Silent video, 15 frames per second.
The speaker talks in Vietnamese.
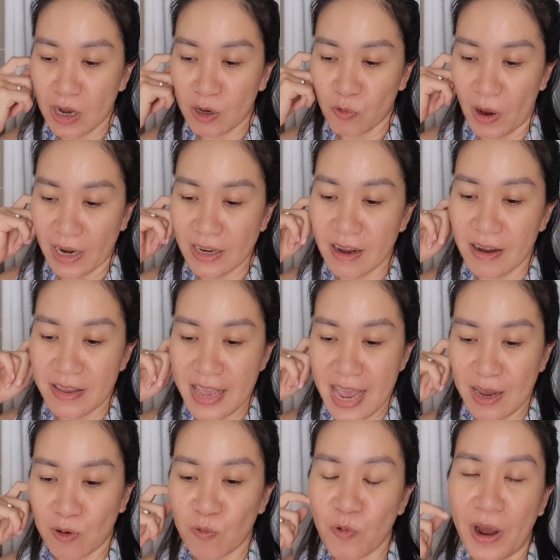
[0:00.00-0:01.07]
khoảng thời gian
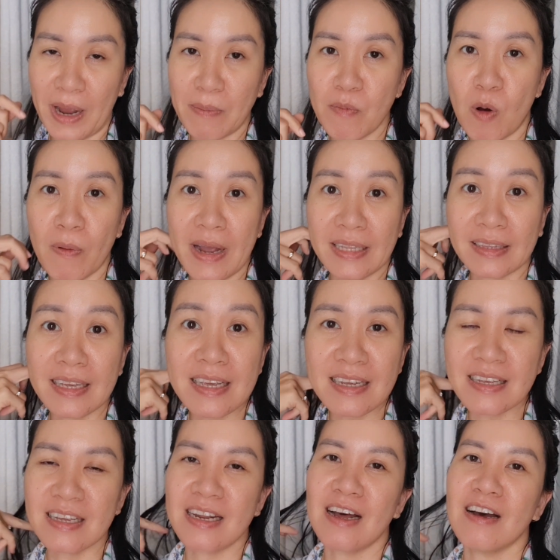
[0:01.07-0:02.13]
cũng khoảng một hai tiếng
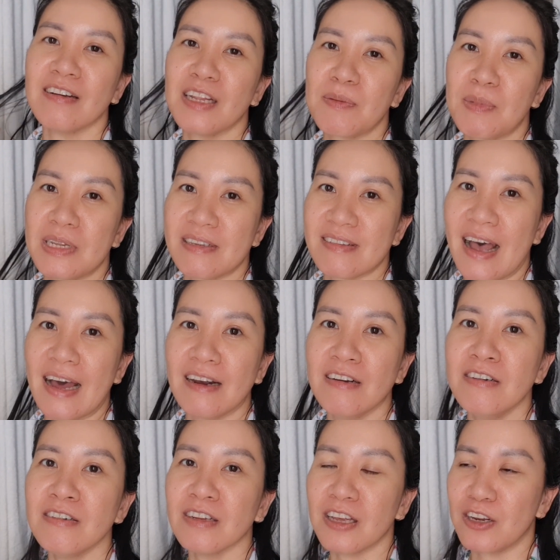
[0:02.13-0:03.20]
gì đó thì mình xả
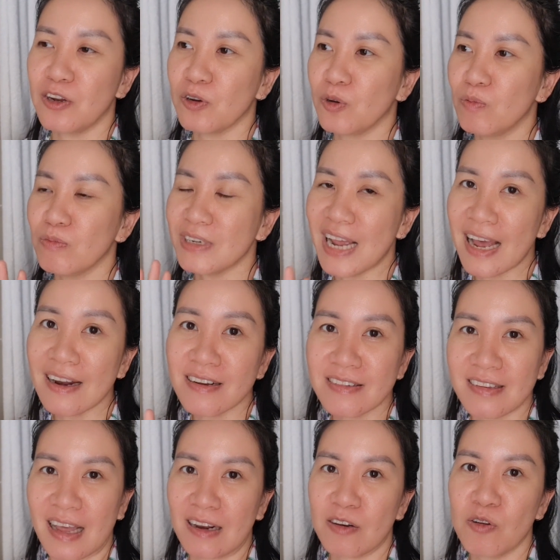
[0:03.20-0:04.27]
nước thì nó cũng trắng nó
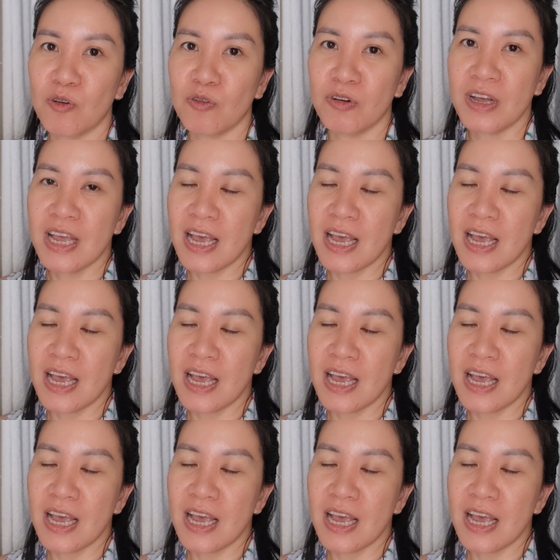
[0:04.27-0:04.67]
sạch luôn